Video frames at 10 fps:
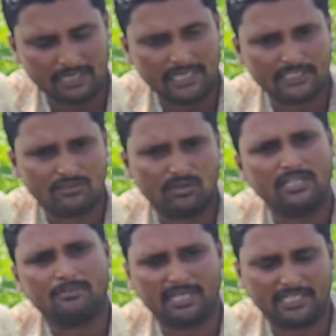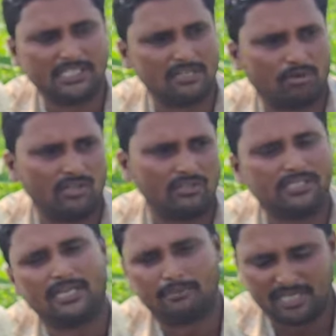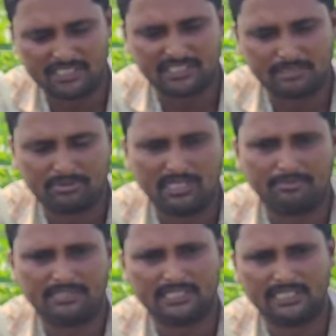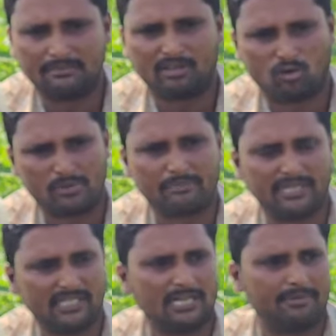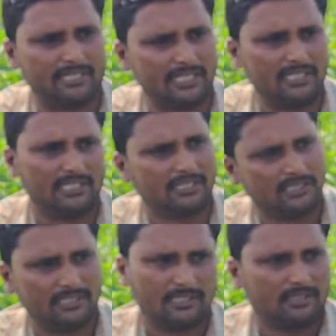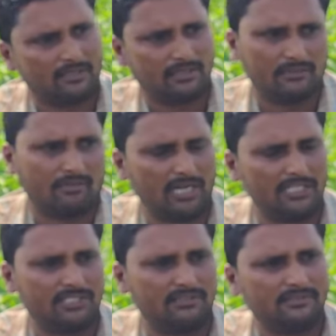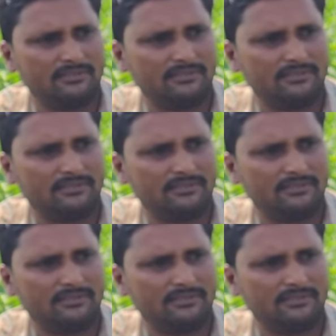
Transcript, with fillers: నేనైతే అనుకోలేదు మహేష్ గారిని ఫాలో అవుతా మహేష్ గారు చెప్పింది కాబట్టి ఇది ఏదైనా మనకు ఉపయోగపడేది కాబట్టి అని వాడేసాం